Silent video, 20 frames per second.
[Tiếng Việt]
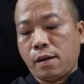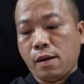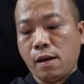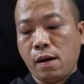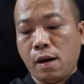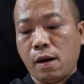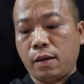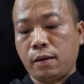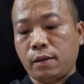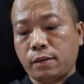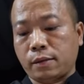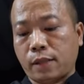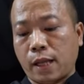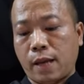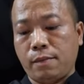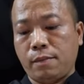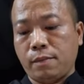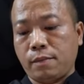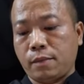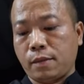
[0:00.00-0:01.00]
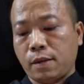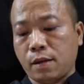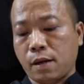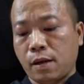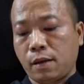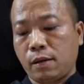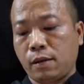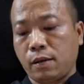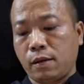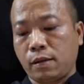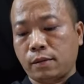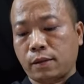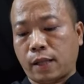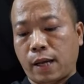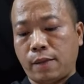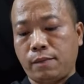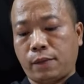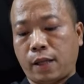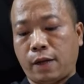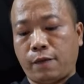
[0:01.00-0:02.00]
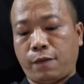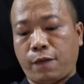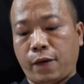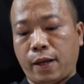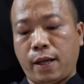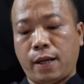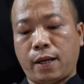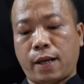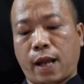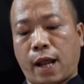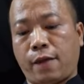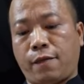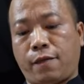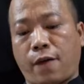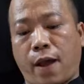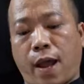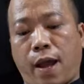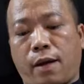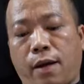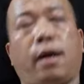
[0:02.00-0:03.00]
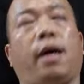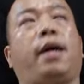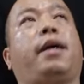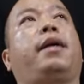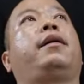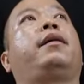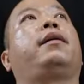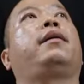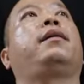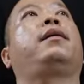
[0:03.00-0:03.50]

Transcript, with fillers: đường thêm đừng thêm thị phi nay về người